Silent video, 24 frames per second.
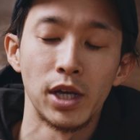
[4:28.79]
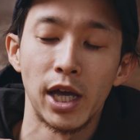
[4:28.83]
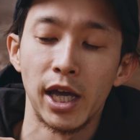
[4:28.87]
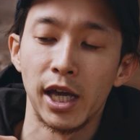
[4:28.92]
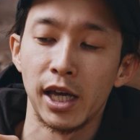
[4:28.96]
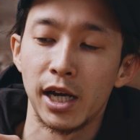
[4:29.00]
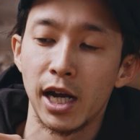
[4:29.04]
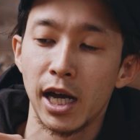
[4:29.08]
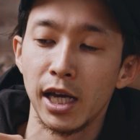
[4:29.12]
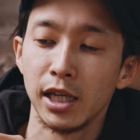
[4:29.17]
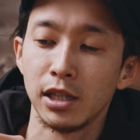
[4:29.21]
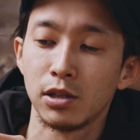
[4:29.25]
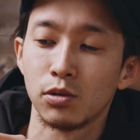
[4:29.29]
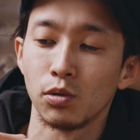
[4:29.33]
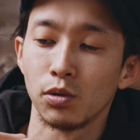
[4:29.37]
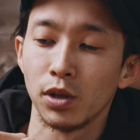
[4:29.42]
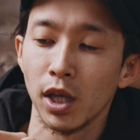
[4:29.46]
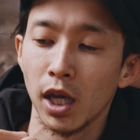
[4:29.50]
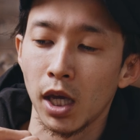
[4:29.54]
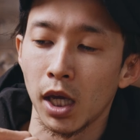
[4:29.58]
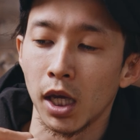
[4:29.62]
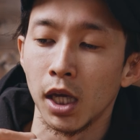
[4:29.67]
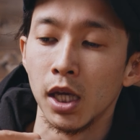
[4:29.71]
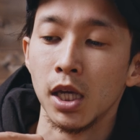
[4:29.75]
えー、ライト
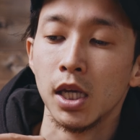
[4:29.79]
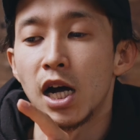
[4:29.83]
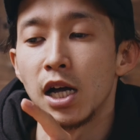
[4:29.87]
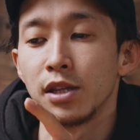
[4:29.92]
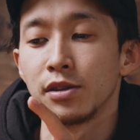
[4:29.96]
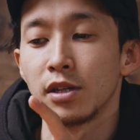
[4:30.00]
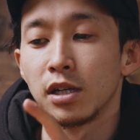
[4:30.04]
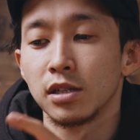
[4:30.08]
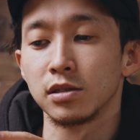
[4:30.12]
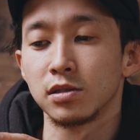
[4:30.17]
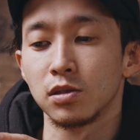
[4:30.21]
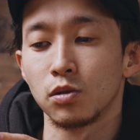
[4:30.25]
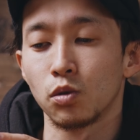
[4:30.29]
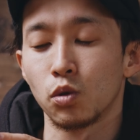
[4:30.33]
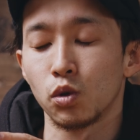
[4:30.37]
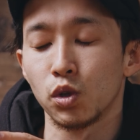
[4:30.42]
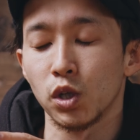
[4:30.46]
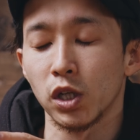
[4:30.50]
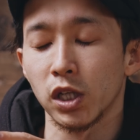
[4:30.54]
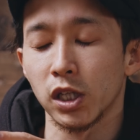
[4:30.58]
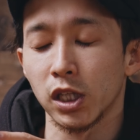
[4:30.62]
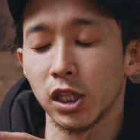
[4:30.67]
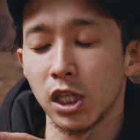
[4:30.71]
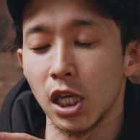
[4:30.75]
で判断するこ
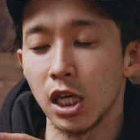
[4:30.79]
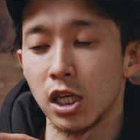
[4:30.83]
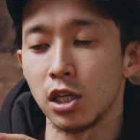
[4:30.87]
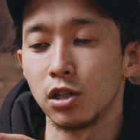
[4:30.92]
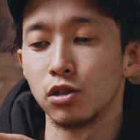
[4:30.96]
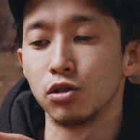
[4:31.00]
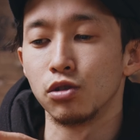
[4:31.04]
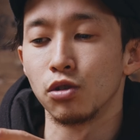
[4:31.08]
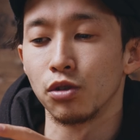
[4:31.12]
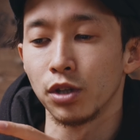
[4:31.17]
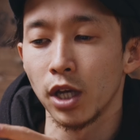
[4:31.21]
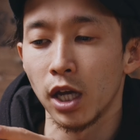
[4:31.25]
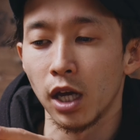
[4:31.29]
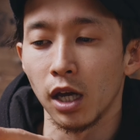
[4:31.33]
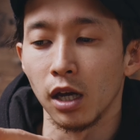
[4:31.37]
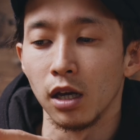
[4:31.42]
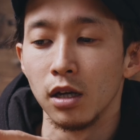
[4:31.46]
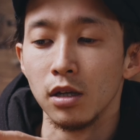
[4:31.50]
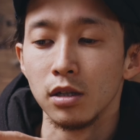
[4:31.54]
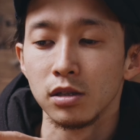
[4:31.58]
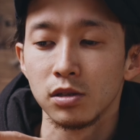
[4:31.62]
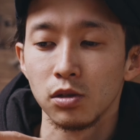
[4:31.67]
とができるので